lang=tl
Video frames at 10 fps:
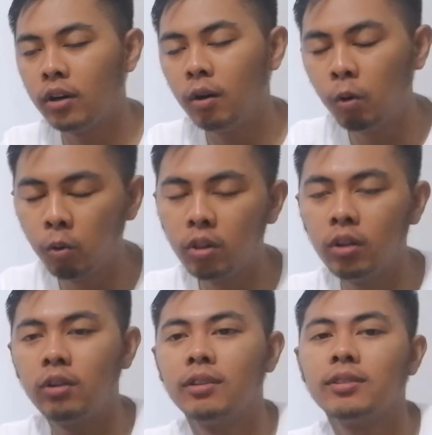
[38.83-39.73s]

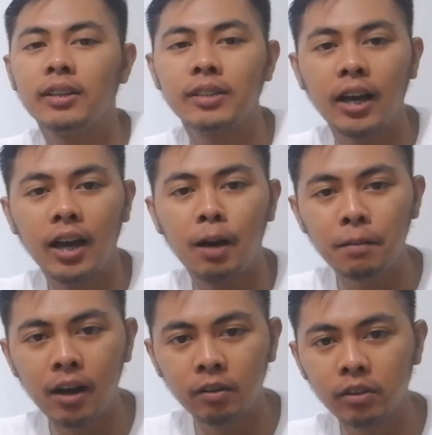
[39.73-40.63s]
whole, sa isang
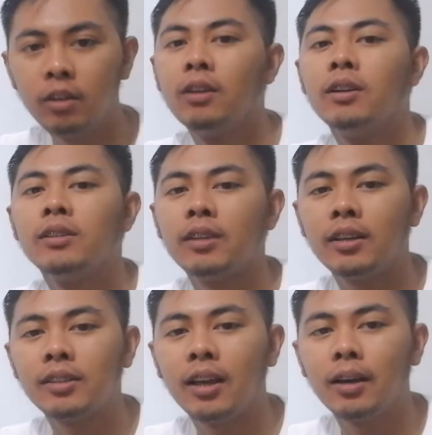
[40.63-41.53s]
amount, sa
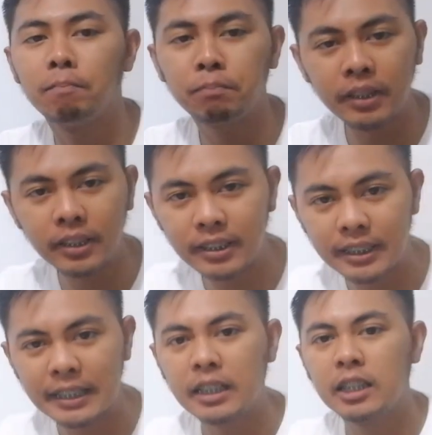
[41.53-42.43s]
isang
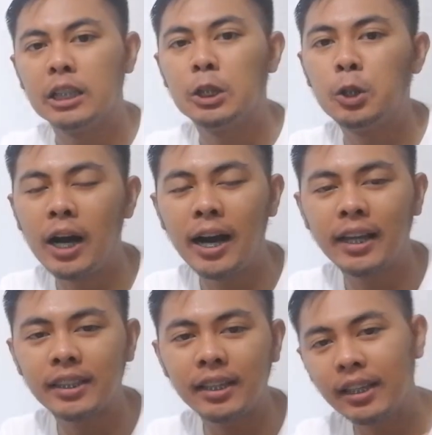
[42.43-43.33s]
piece, no,
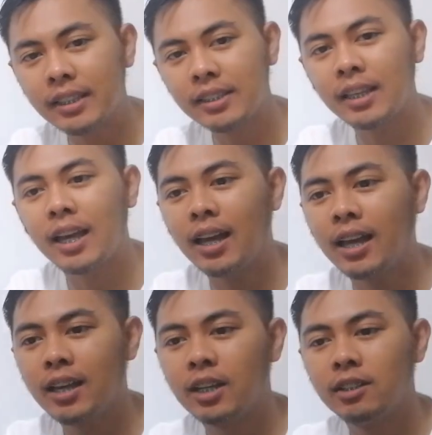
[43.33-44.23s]
hahatiin
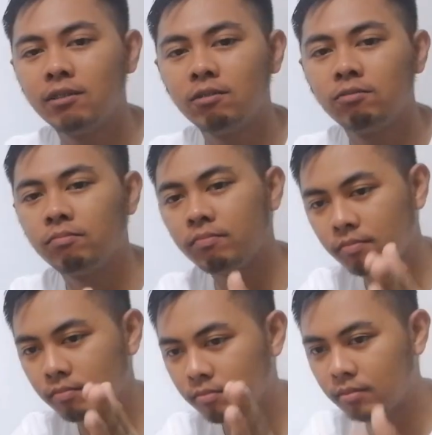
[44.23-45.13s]
sa
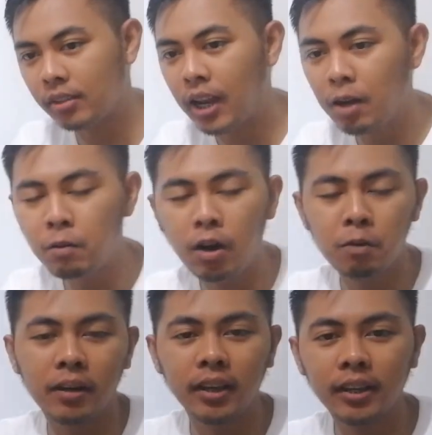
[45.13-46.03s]

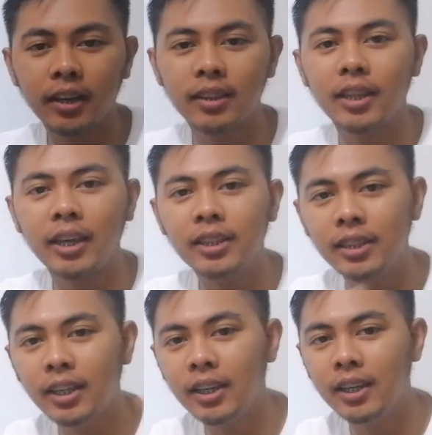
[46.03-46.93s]
dalawa o mahigit na
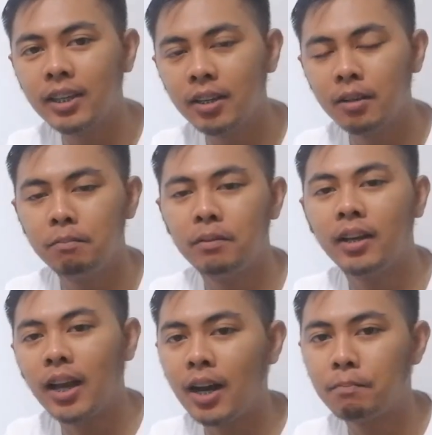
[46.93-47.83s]
hindi
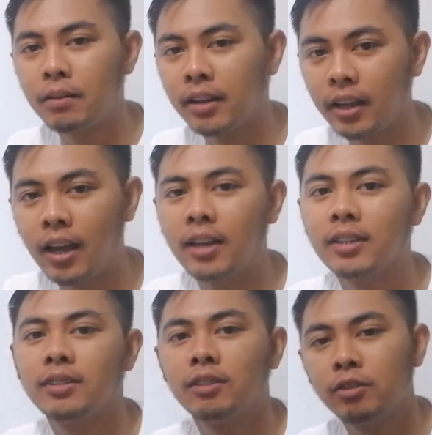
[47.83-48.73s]

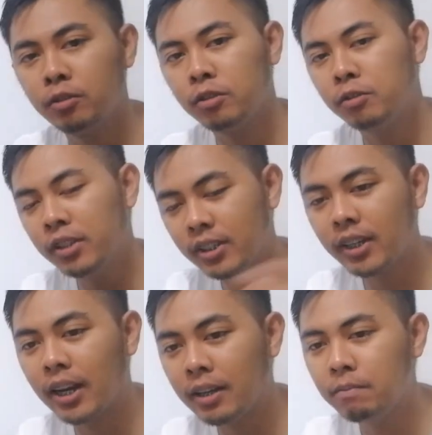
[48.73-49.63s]
magkakaparehas. So,
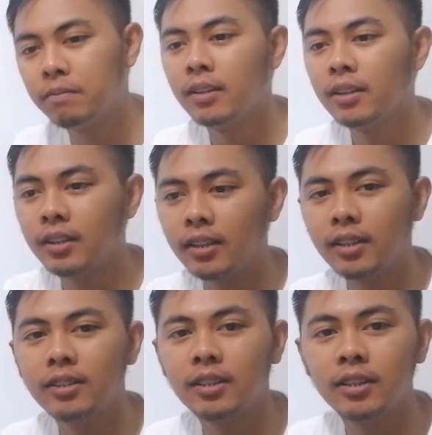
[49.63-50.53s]
describe that
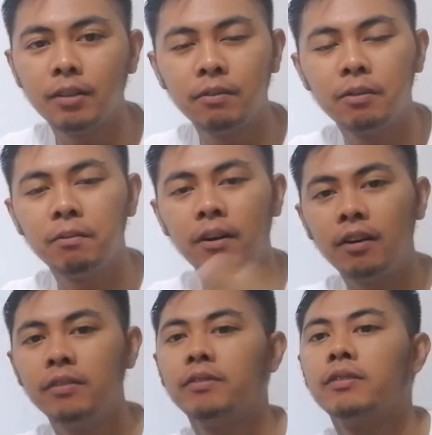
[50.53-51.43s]
is in the form
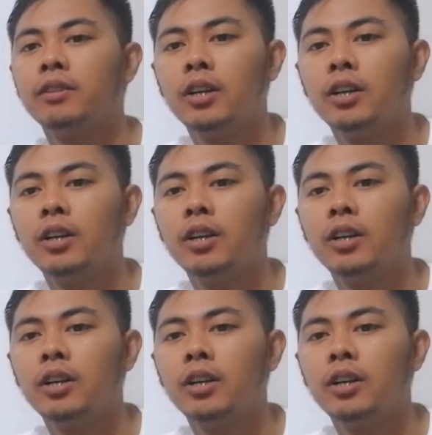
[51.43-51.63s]
of